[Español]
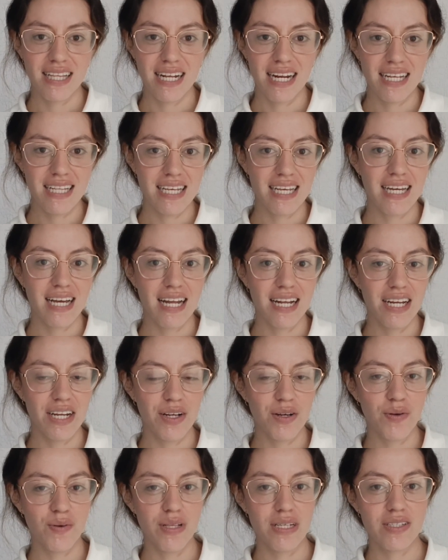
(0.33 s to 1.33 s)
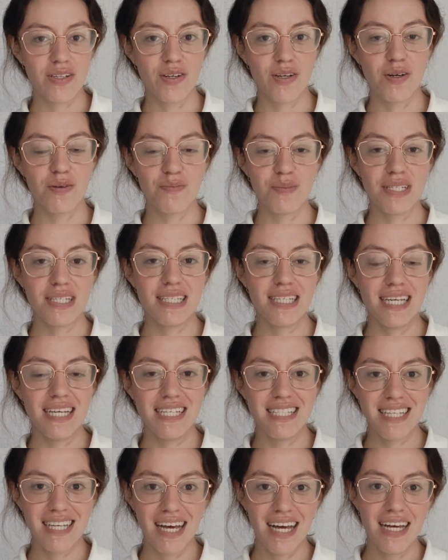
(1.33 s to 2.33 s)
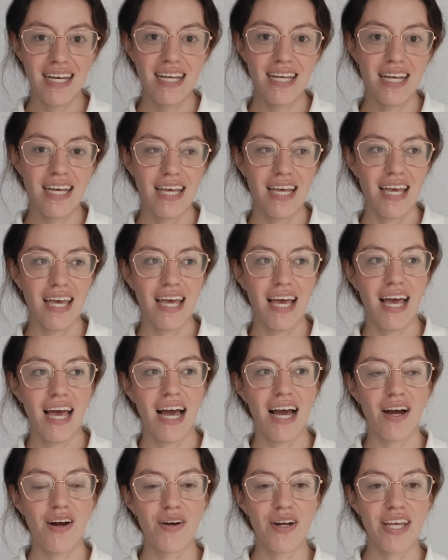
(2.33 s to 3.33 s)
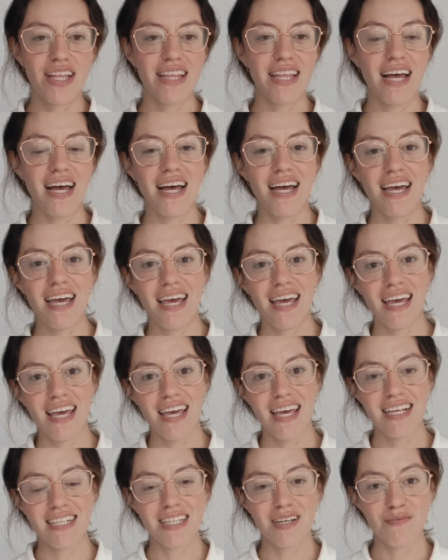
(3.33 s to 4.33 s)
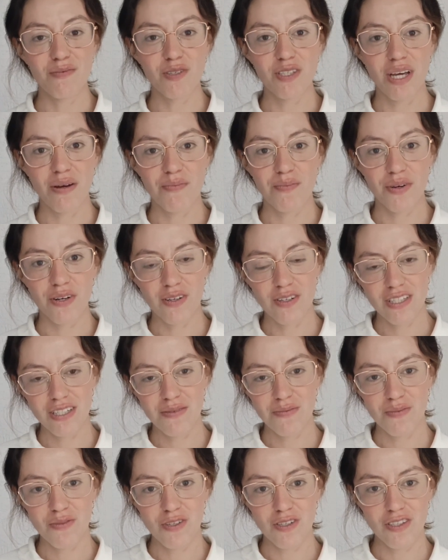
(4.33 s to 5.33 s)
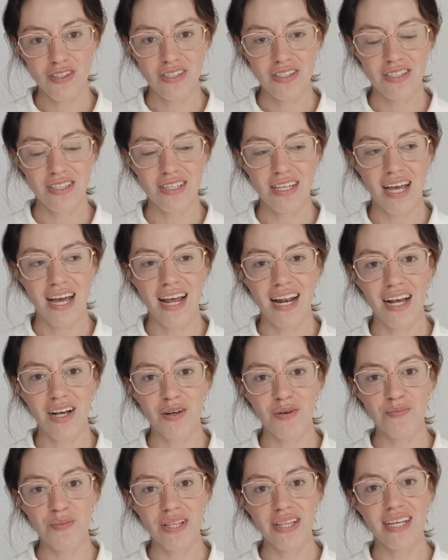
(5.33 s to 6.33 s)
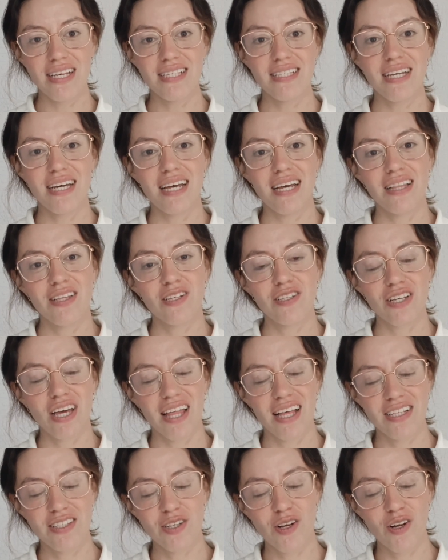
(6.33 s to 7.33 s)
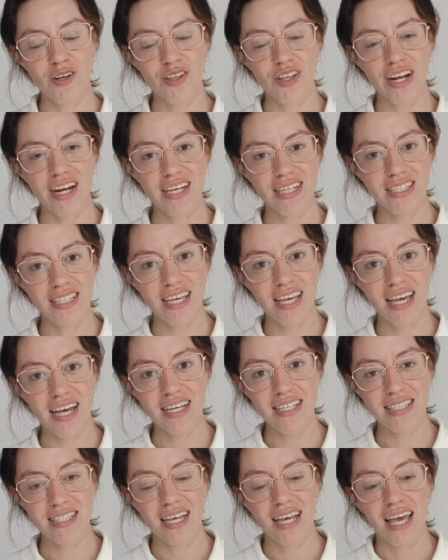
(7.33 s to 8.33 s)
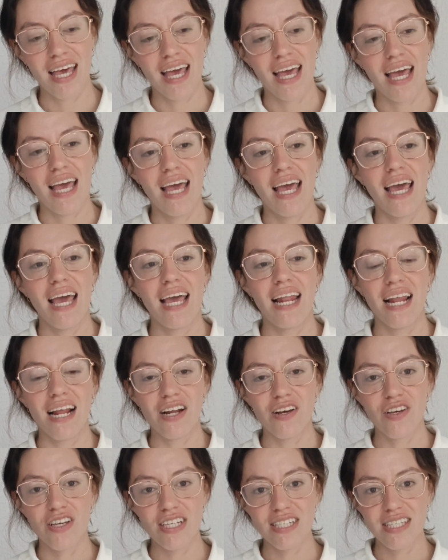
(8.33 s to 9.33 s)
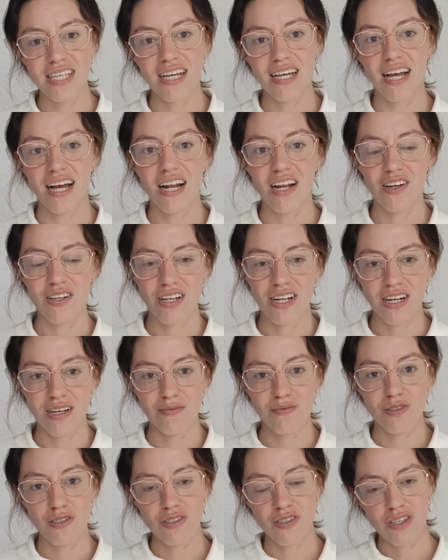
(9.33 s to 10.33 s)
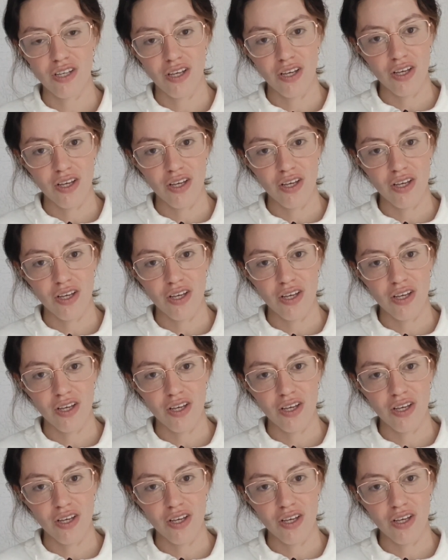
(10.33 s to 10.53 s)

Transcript: atlética Lirio Wilson Gómez 10K. Ahorita eh, estamos ya próximos a la competencia, nos quedan solo tres días. En la logística lo tenemos